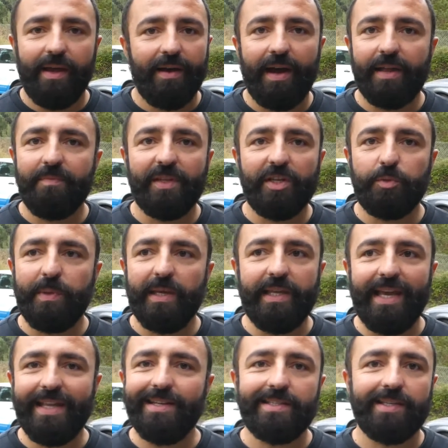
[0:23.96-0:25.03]
hatten wir das Spiel
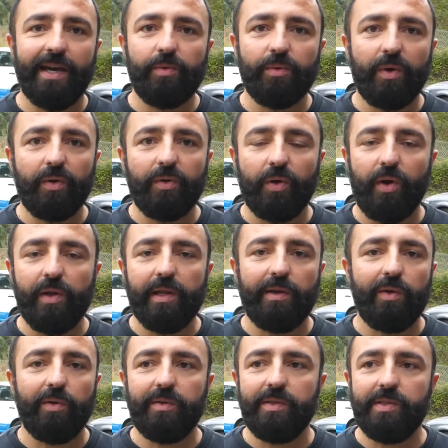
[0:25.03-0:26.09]
jederzeit unter Kontrolle, ja.
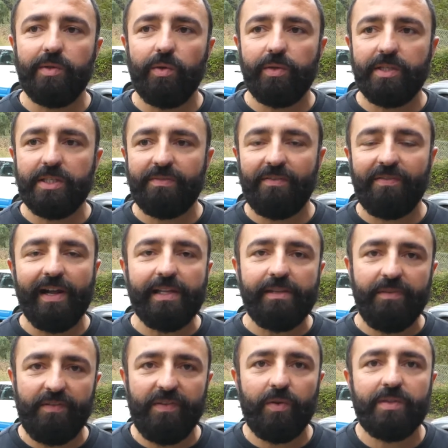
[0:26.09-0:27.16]
konnten so das verwalten,
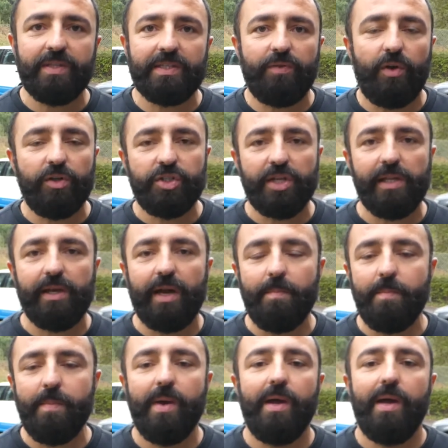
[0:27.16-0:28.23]
wie wir uns das vorgestellt
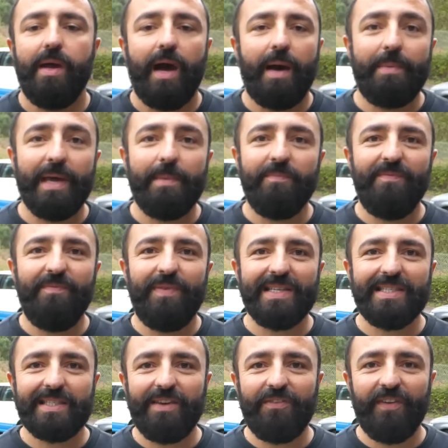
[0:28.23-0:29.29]
haben. Aber eben
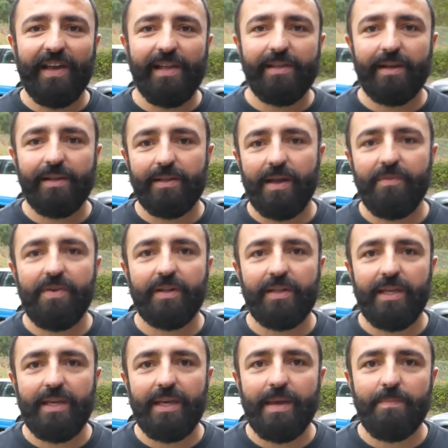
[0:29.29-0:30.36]
was gefehlt hat, einfach
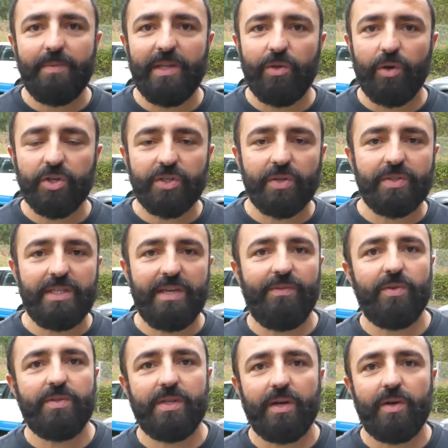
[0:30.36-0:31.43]
die, eben die Torschancen, die
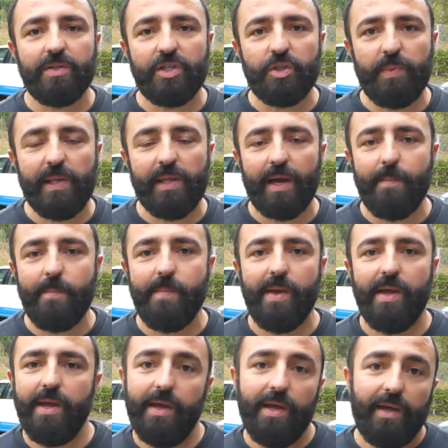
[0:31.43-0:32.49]
wir uns herausgespielt haben,
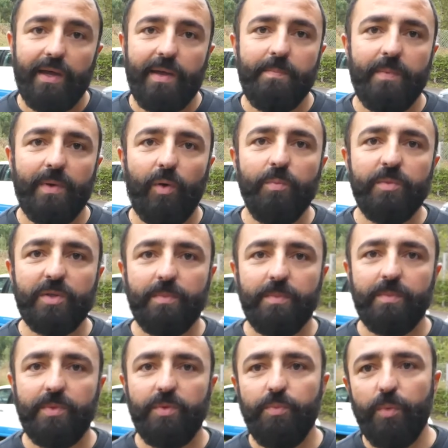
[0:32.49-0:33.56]
ja. eben
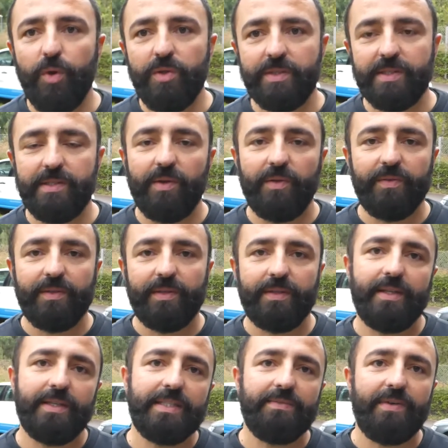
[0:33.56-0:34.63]
münzen. Und ja,
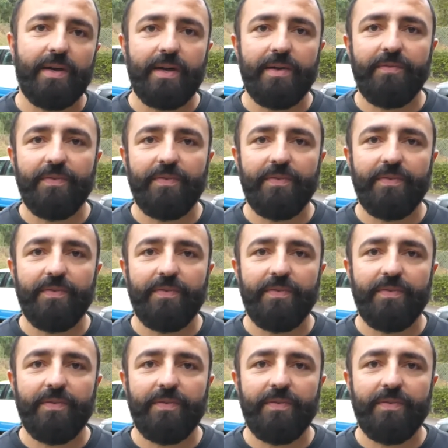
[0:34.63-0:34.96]
das die letzte